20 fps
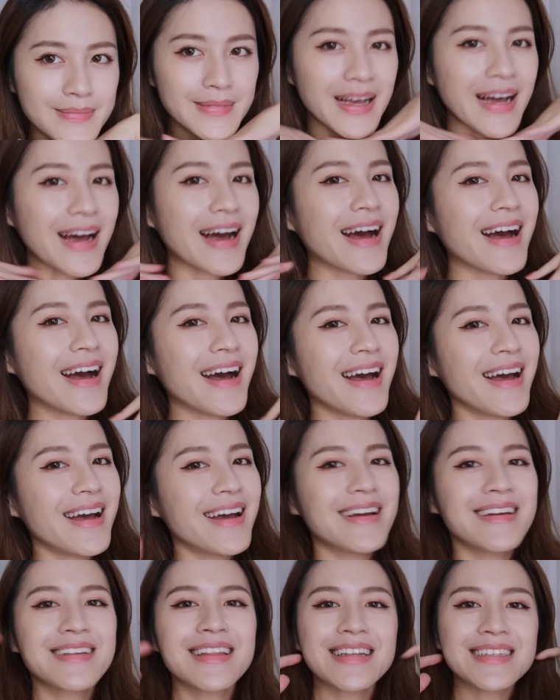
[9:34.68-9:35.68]

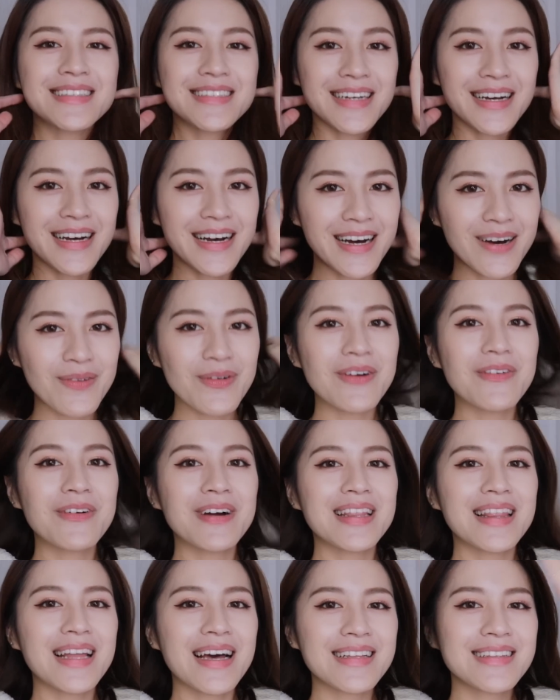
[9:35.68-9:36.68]
嗨，大家，我
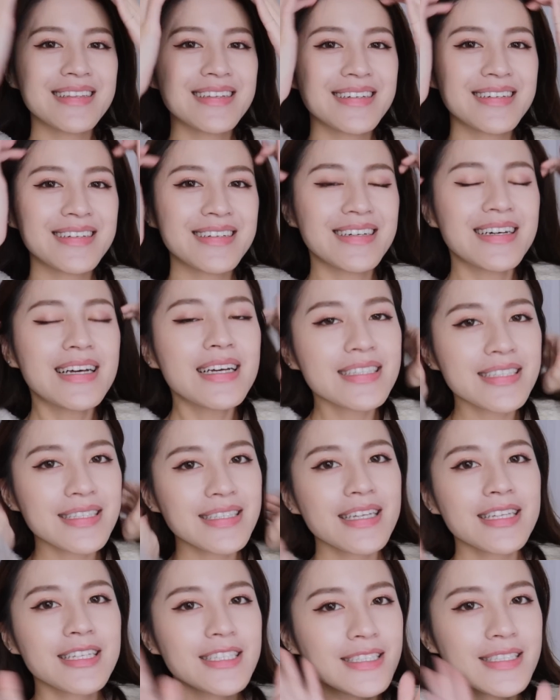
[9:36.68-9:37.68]
回来了。现
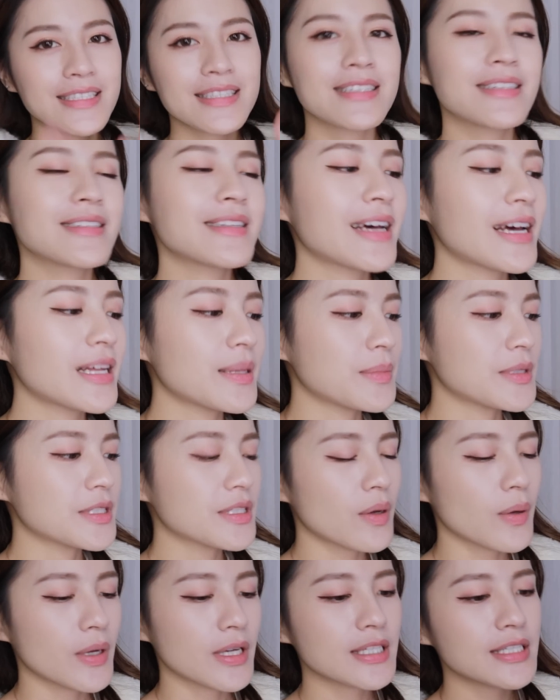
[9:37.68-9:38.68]
在的时间呢，和你们
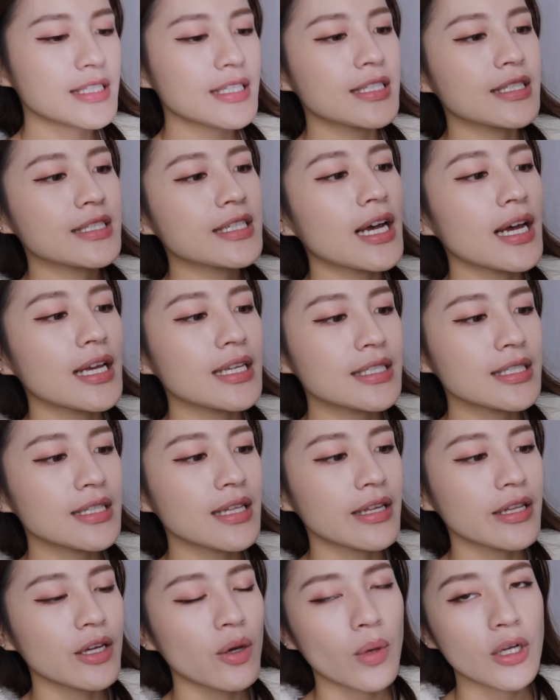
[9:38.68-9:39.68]
稍微更新一下，已经
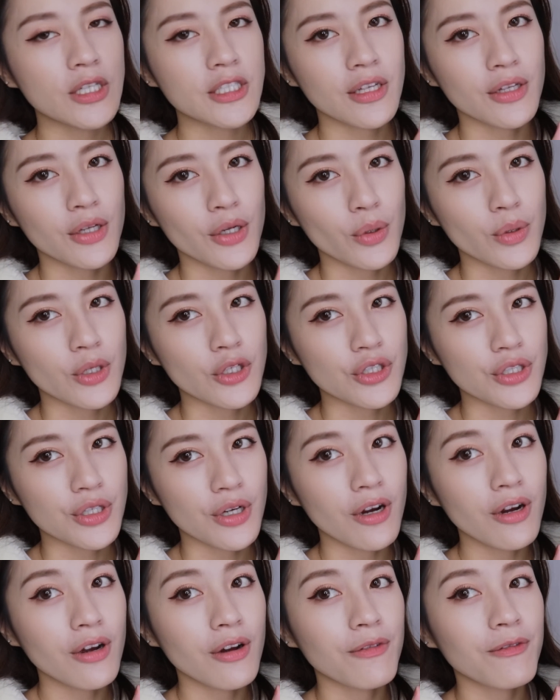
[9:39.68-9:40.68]
来到晚上的六点十
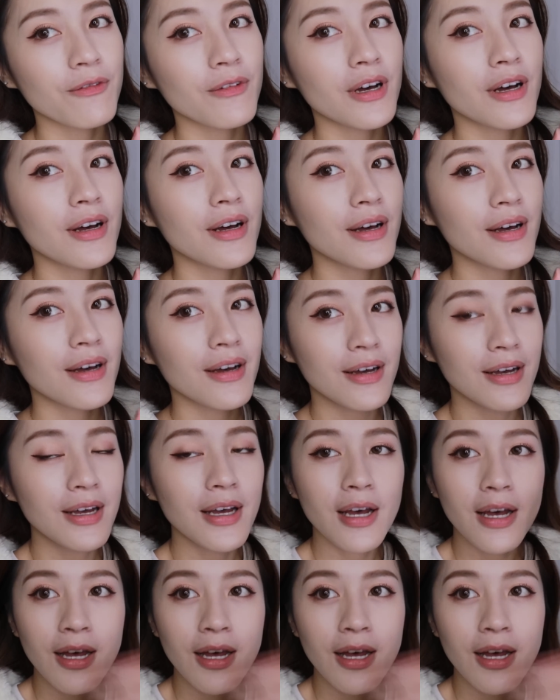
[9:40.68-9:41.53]
二分。